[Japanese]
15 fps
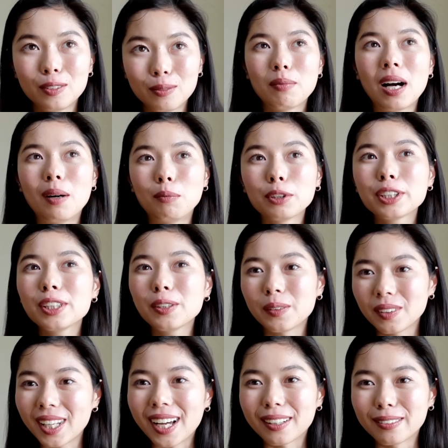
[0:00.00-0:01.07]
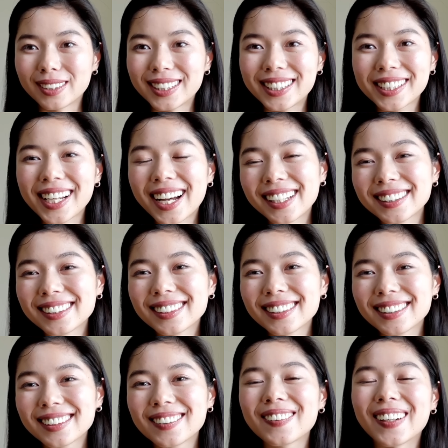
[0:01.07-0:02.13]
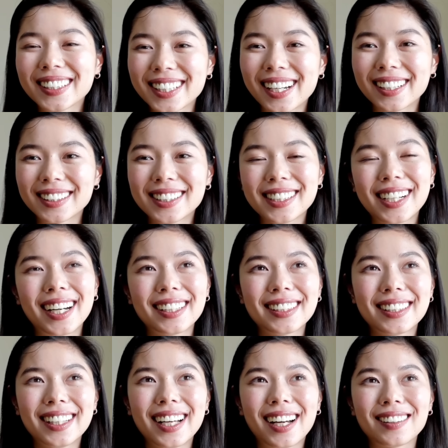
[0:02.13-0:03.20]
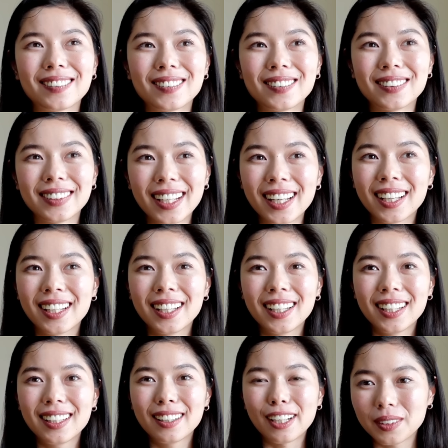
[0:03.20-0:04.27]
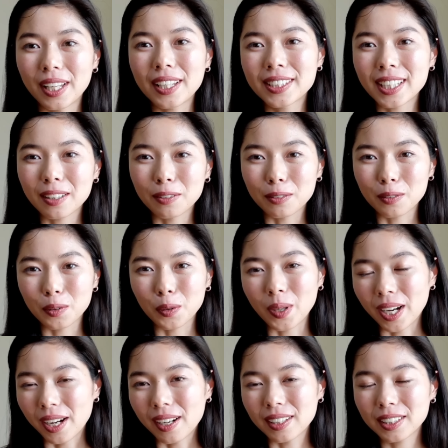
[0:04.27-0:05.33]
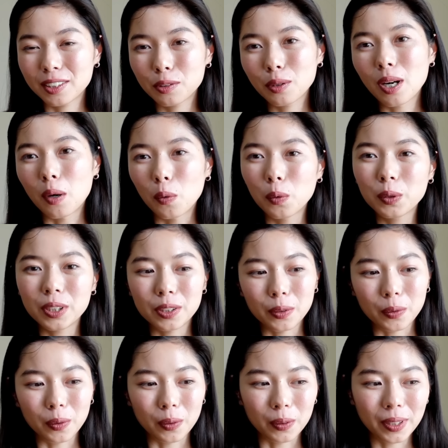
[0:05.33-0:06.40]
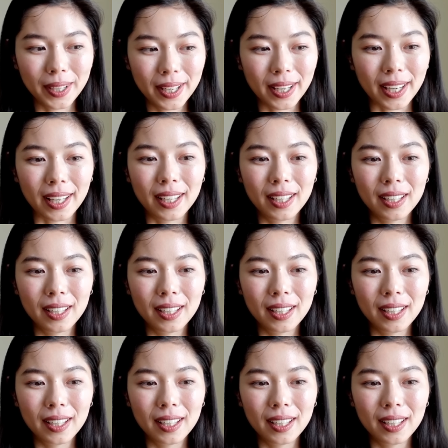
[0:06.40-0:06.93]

もちろんね痴漢とかさ、痴漢って電車のとか人が多いところで